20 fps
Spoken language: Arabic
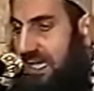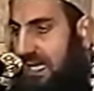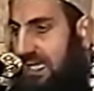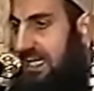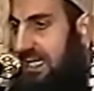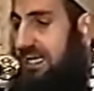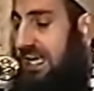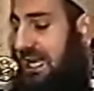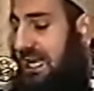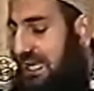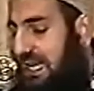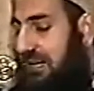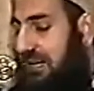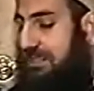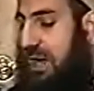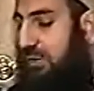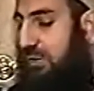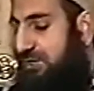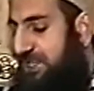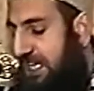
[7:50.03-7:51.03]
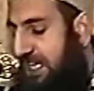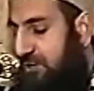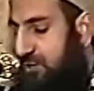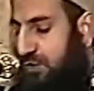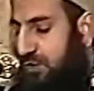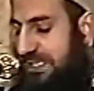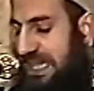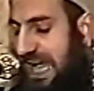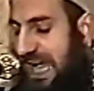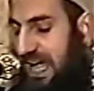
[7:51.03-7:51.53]
إنني الموجة
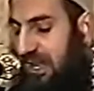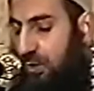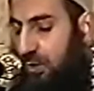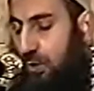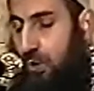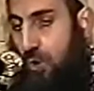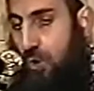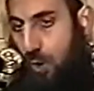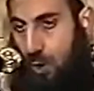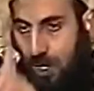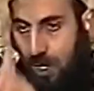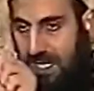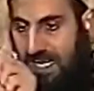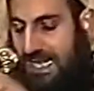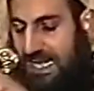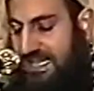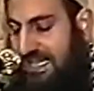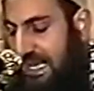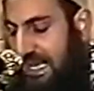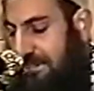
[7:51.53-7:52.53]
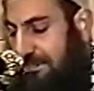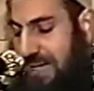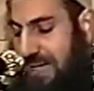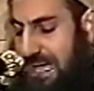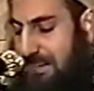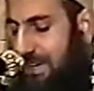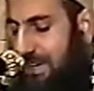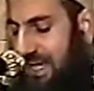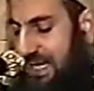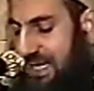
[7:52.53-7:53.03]
تعلو حرة
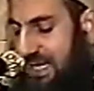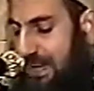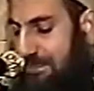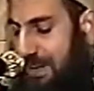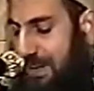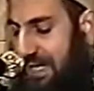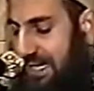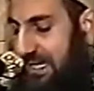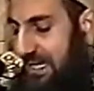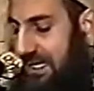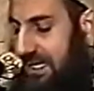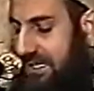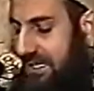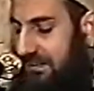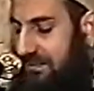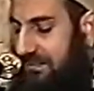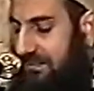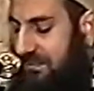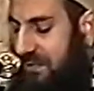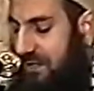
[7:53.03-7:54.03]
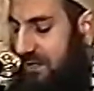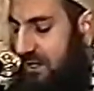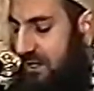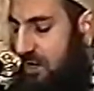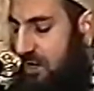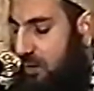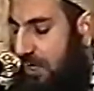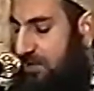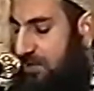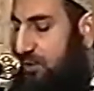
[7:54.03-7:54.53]
ما بين بين
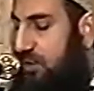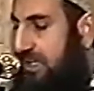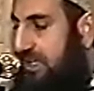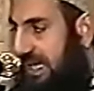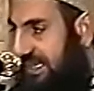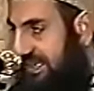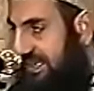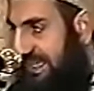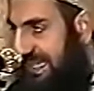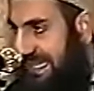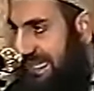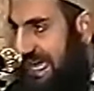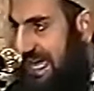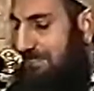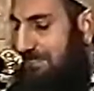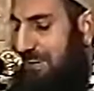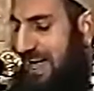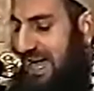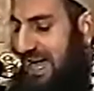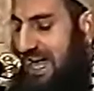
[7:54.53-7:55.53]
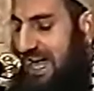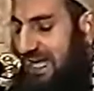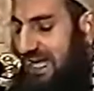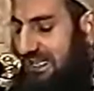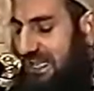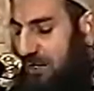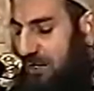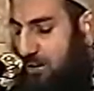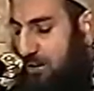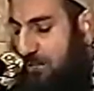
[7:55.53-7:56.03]
وتقضي نحبها
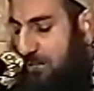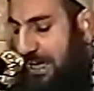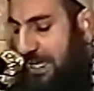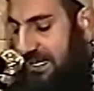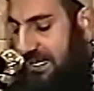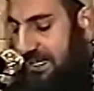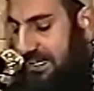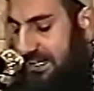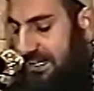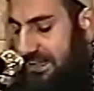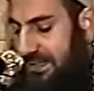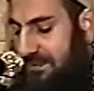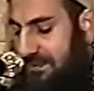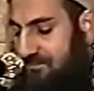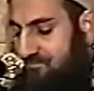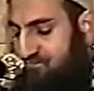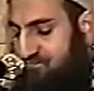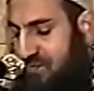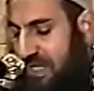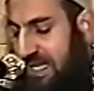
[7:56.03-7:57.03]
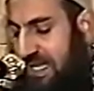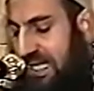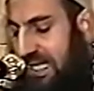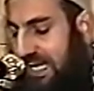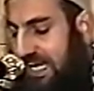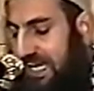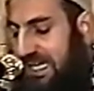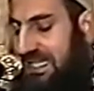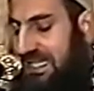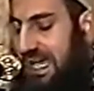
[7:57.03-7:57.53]
دوما
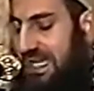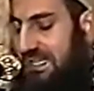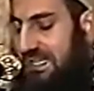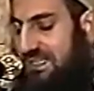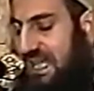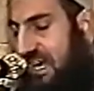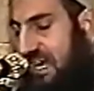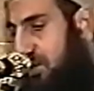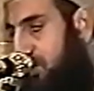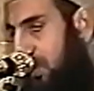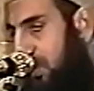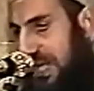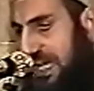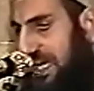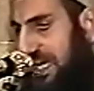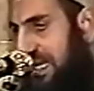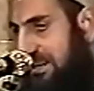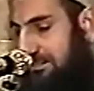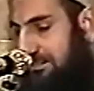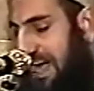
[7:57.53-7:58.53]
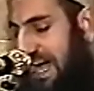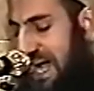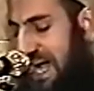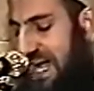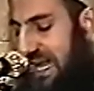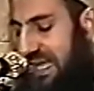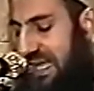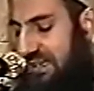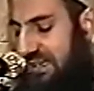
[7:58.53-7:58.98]
لكي تروي رمال